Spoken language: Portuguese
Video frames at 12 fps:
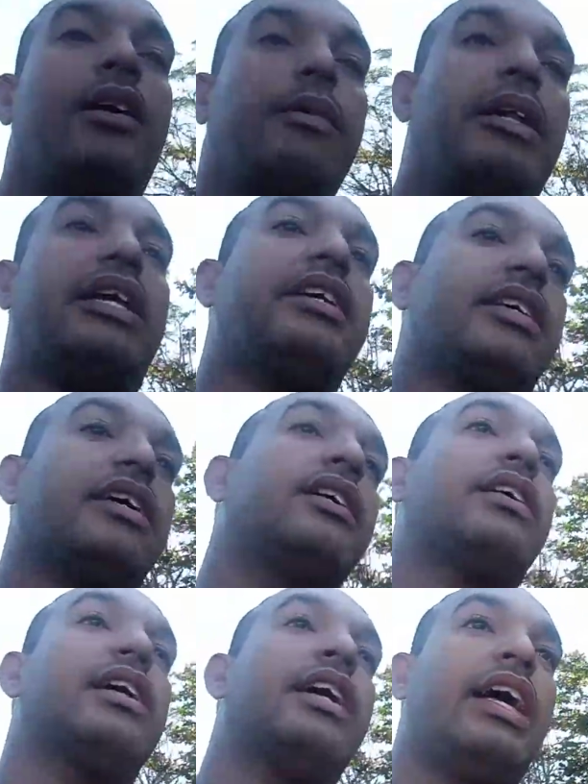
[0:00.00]
Beleza?
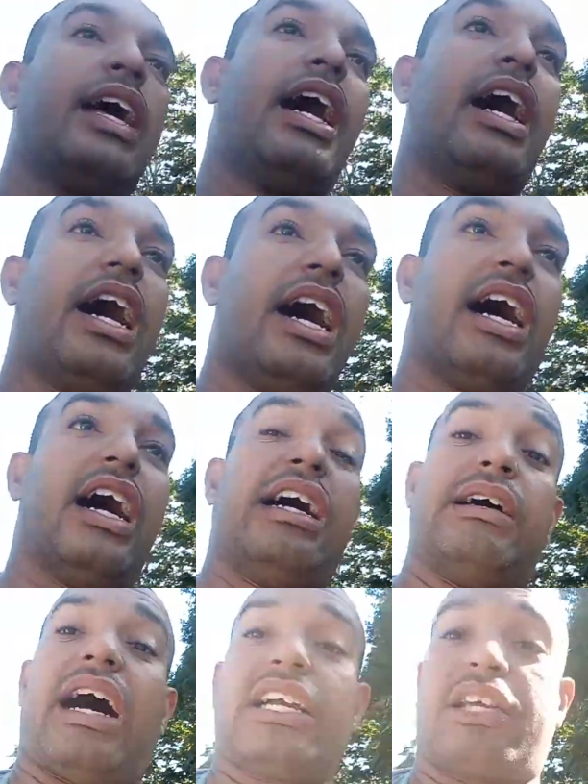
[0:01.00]

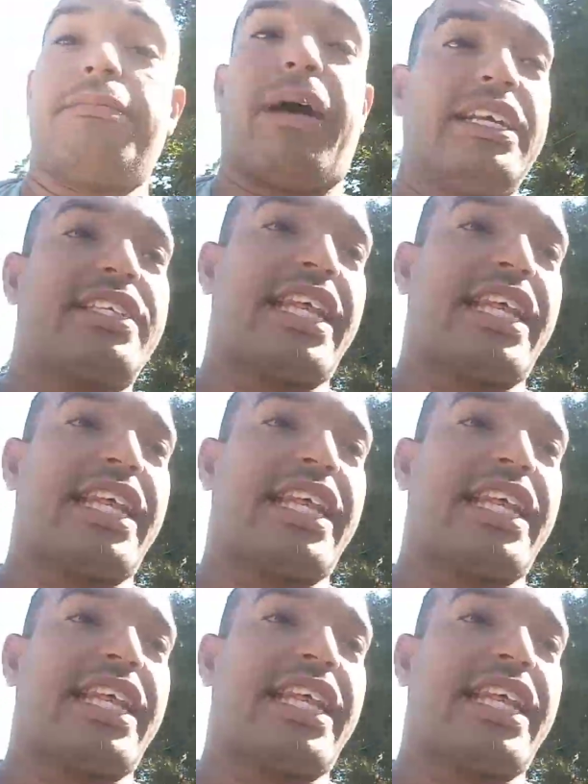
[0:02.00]
Ah, acho que mais